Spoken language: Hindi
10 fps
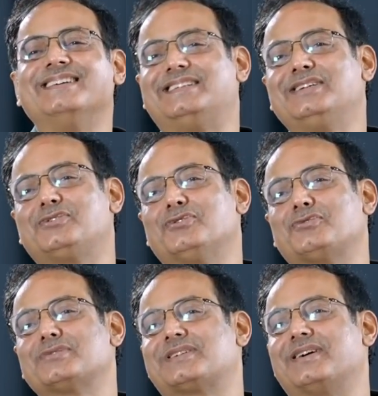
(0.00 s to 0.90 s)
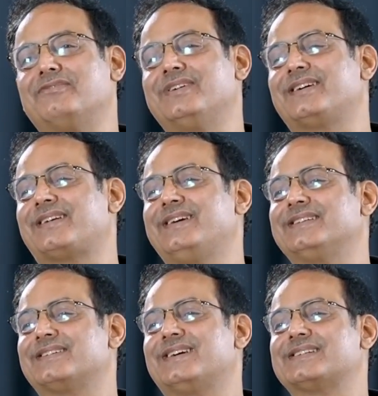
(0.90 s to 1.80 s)
किसी को कुछ कन्वे करना
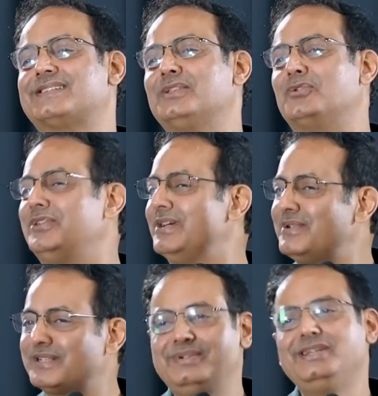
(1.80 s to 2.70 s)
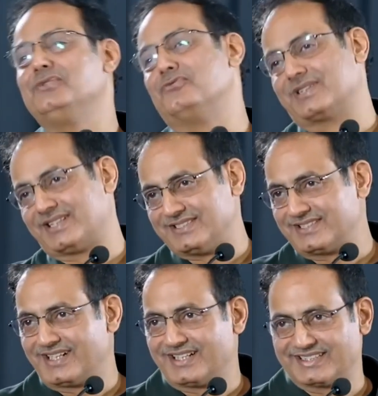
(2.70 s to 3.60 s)
इतना आसान दुनिया में कभी नहीं हुआ था
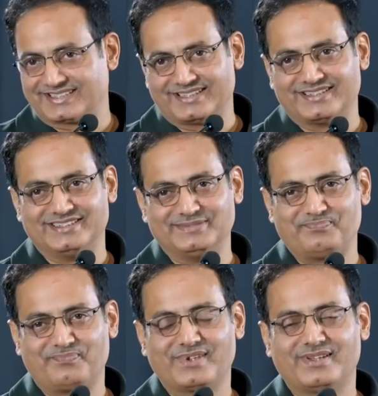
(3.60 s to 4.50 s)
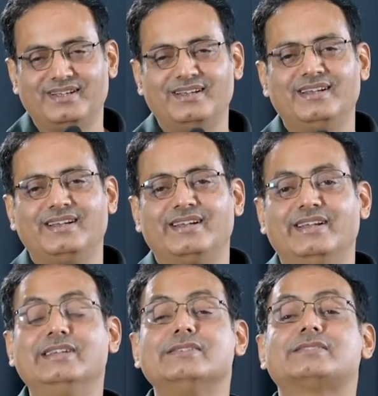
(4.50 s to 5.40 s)
जितना आज आसान है
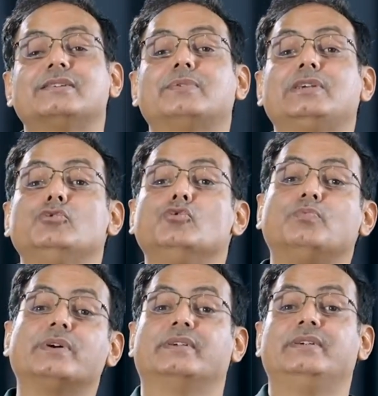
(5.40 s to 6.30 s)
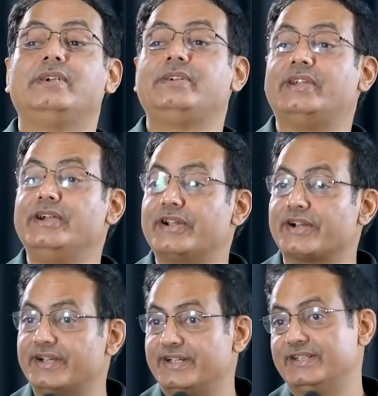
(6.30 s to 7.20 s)
इन सब के ऊपर
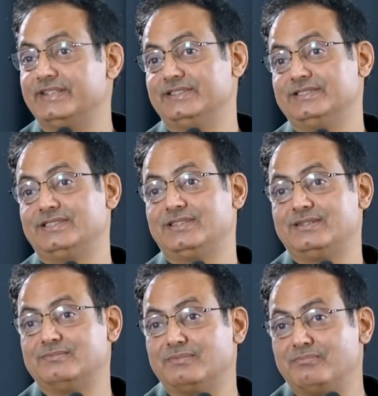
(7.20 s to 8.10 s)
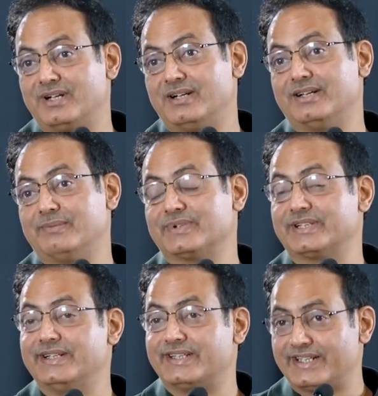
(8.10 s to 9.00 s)
टिंडर है बम्बल है
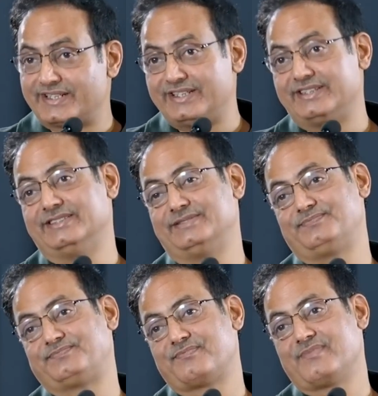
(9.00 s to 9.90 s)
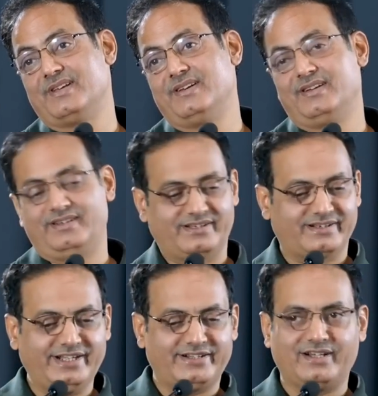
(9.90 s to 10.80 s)
पता नहीं क्या क्या है
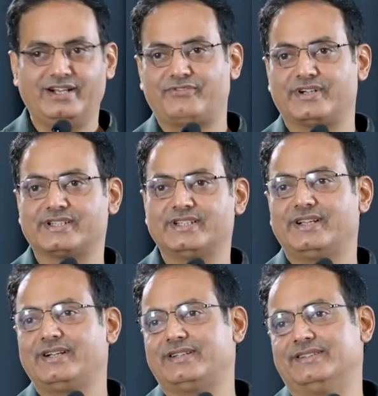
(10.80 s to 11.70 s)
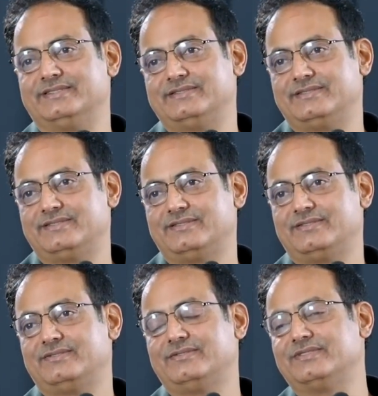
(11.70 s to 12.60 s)
राइट लेफ्ट करते जाना है
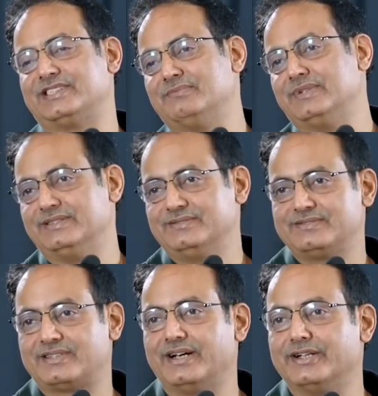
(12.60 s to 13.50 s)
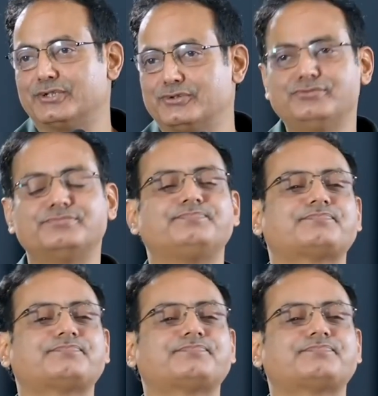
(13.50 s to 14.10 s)
उसी में कहानी शुरू